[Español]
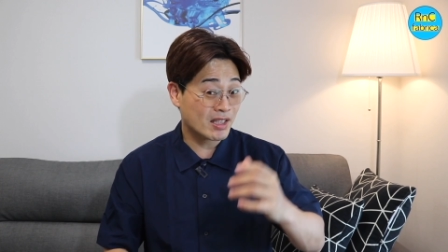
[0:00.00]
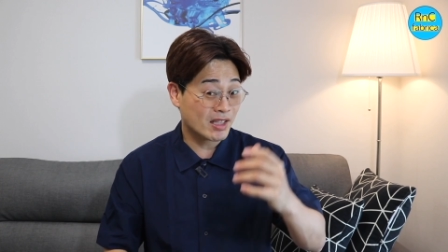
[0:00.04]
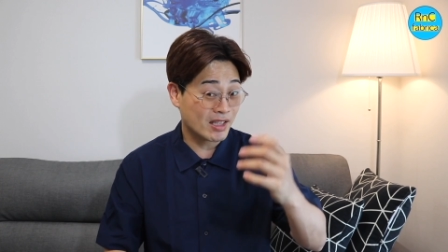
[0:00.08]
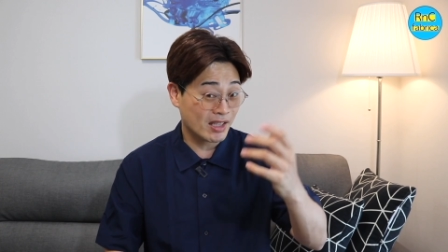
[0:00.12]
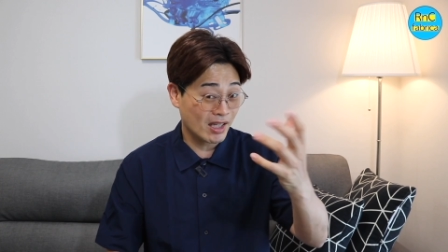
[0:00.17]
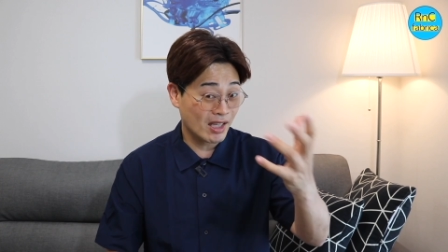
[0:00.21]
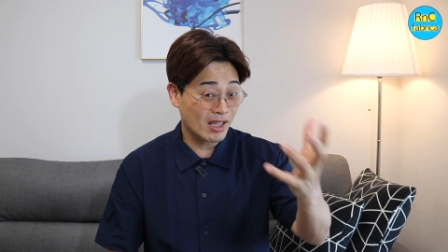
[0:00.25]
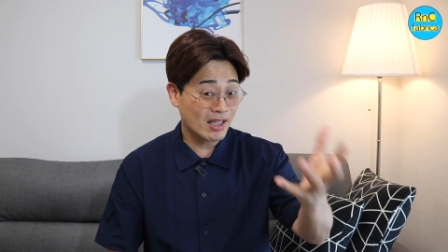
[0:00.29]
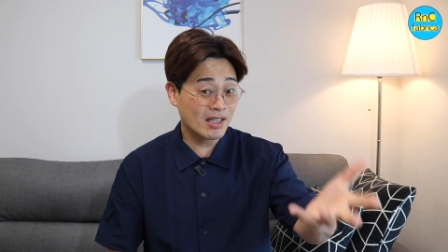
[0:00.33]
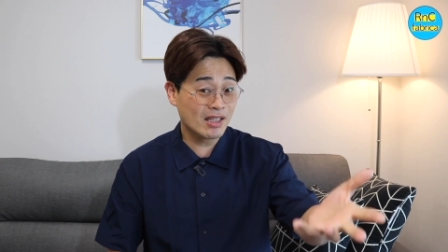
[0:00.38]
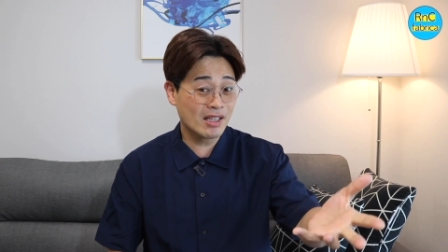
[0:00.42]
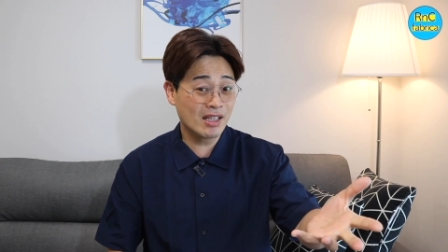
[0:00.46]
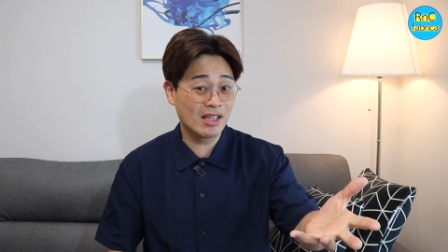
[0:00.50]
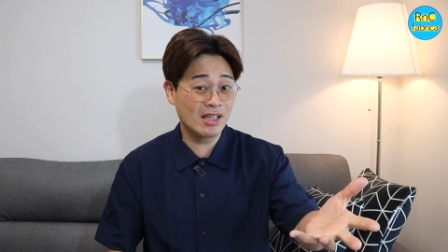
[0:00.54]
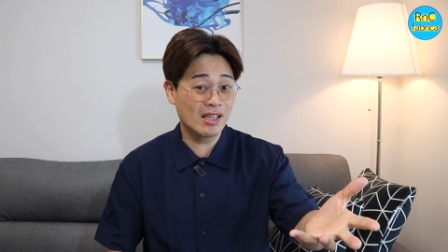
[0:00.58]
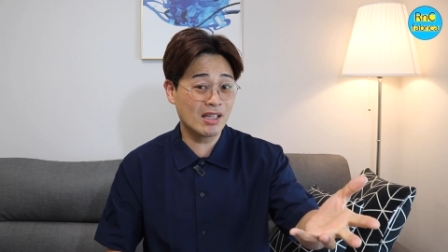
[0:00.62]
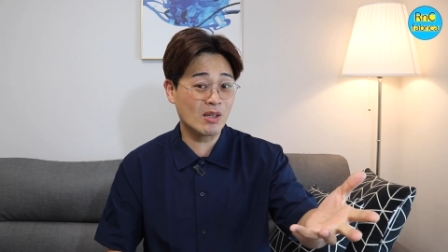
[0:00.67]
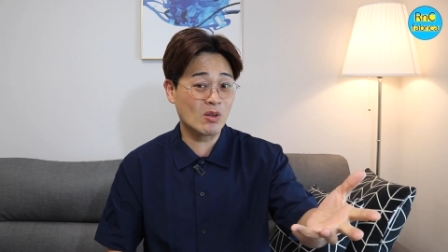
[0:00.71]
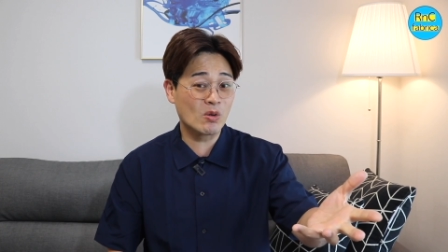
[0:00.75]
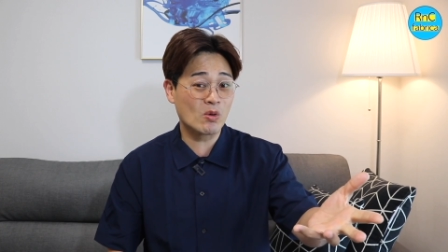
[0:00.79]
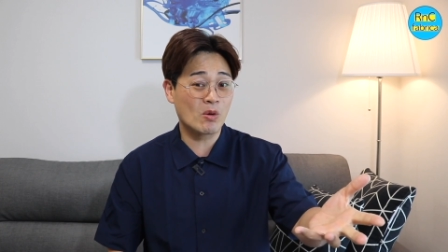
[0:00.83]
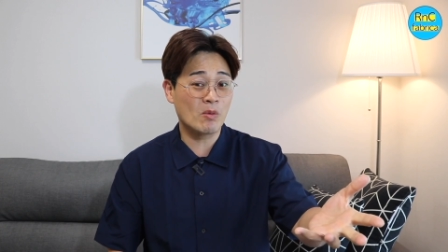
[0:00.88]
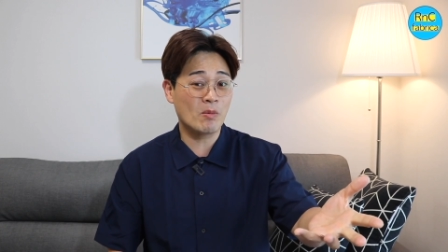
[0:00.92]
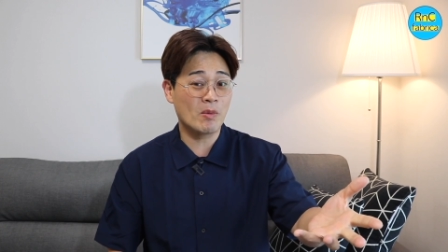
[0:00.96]
creen
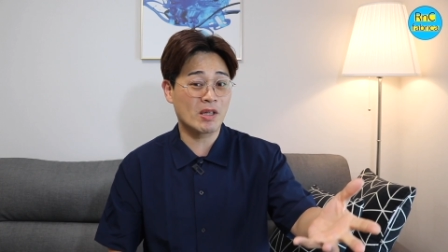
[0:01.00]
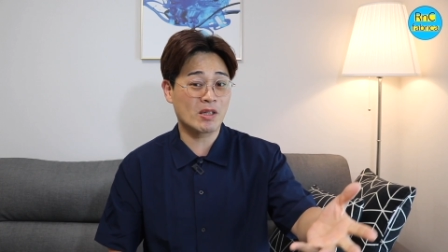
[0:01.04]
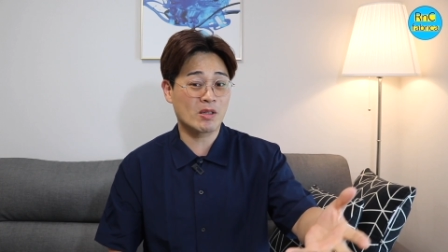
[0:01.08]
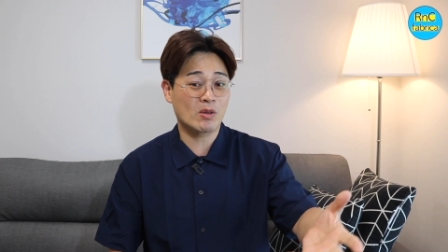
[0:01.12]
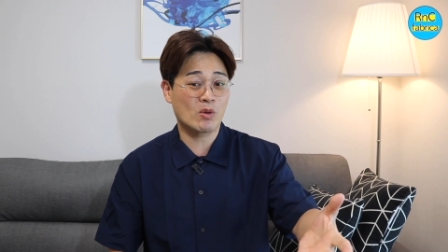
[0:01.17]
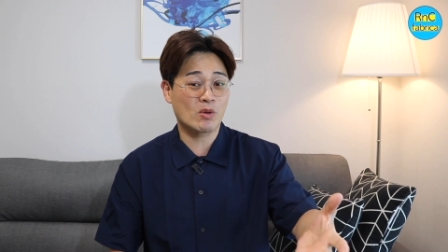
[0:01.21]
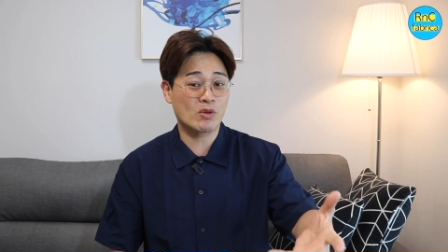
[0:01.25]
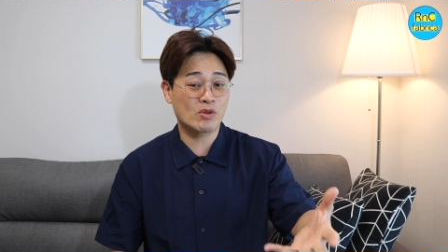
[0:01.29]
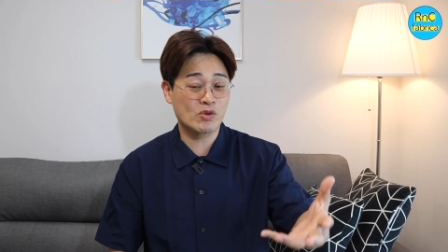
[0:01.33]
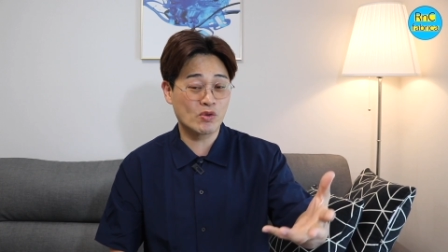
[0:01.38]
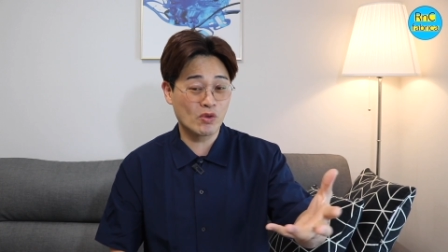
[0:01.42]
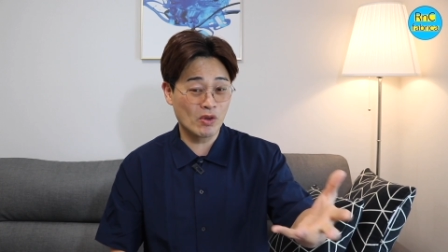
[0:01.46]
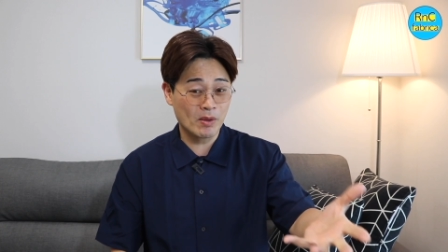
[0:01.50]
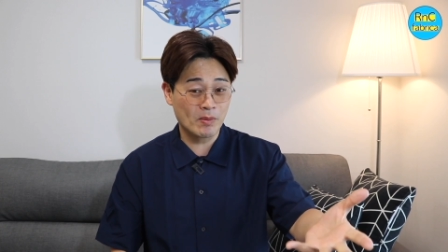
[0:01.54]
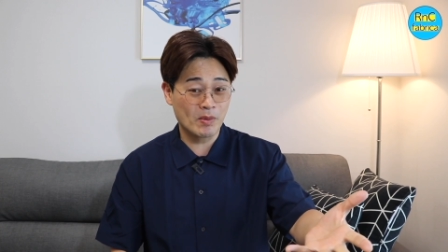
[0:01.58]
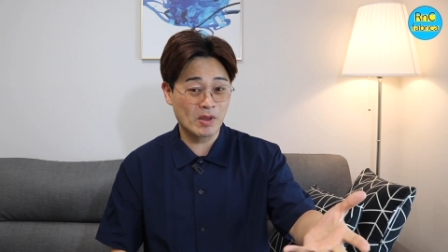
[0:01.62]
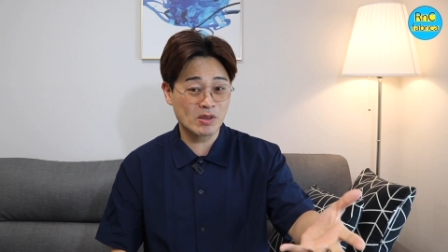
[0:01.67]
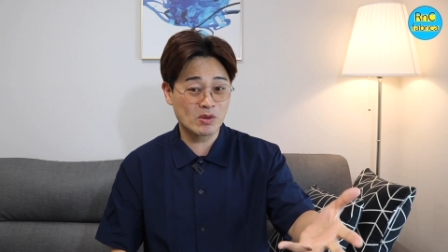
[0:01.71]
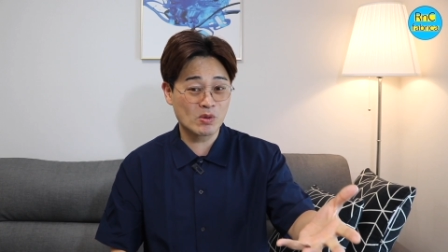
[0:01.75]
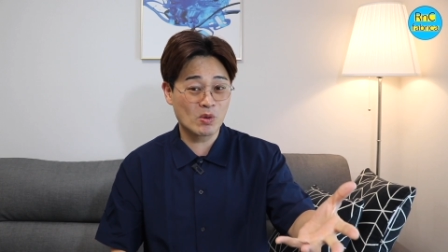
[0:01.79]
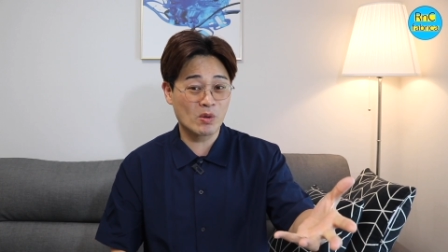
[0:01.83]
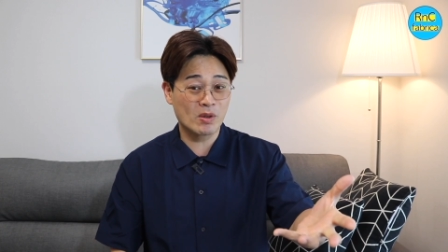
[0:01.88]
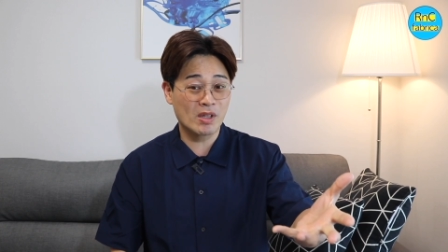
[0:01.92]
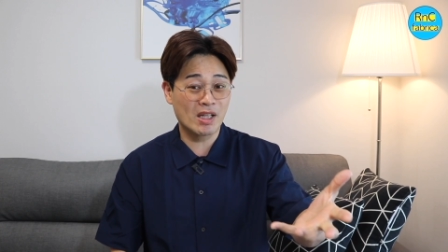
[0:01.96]
que comer los
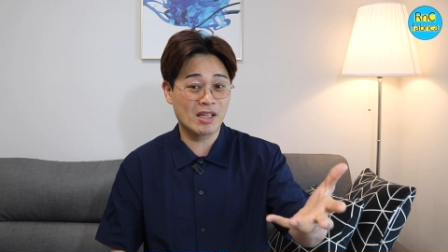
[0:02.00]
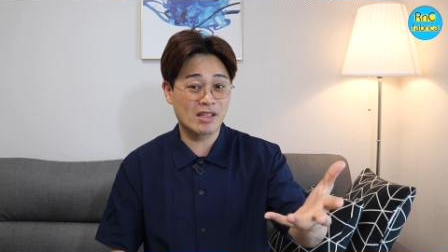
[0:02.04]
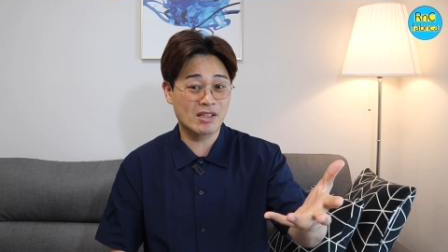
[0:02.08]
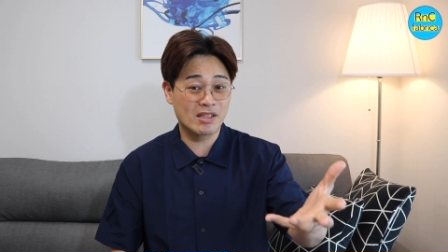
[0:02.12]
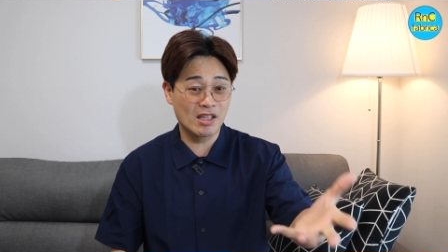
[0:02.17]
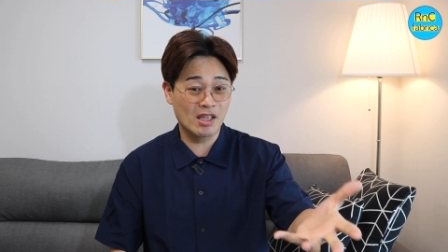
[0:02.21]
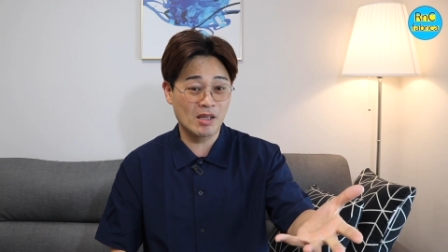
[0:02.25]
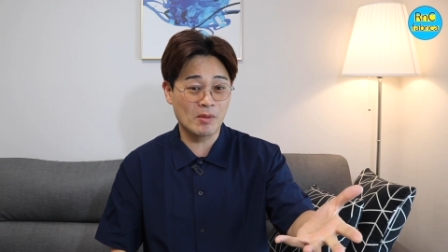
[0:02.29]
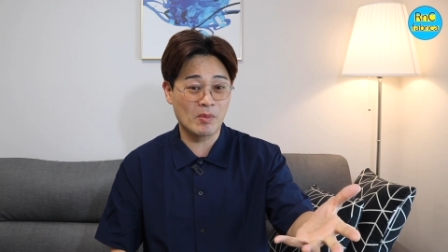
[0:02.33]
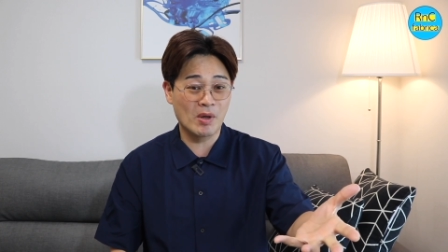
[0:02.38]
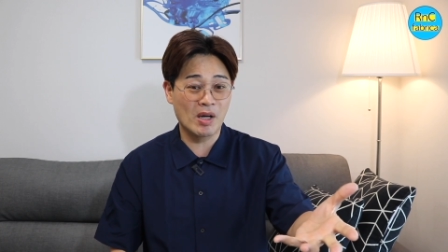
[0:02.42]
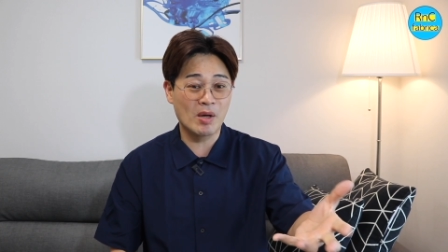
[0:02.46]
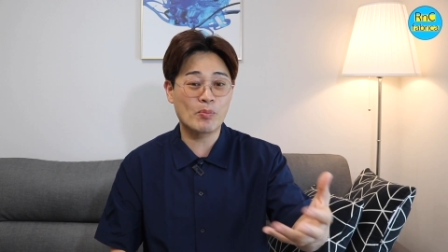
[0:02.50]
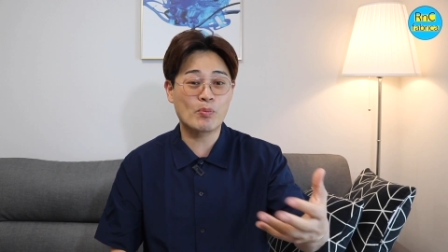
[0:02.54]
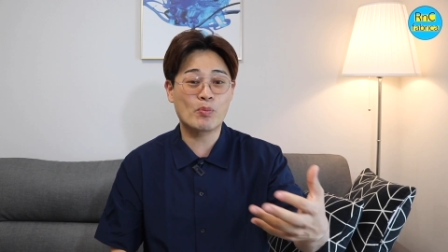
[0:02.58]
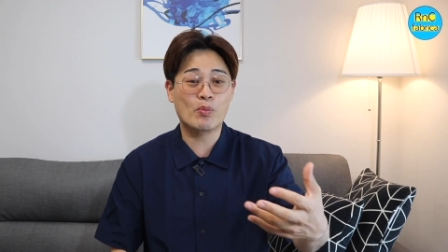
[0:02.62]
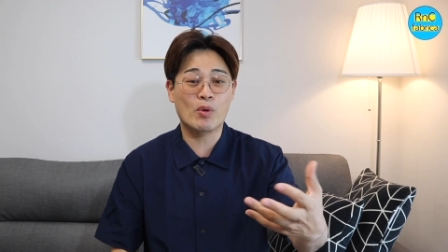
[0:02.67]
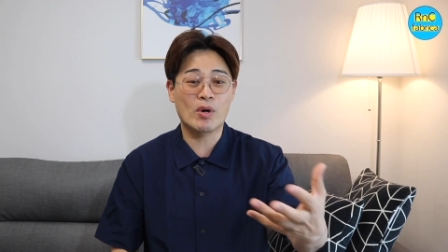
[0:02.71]
huevos con la yema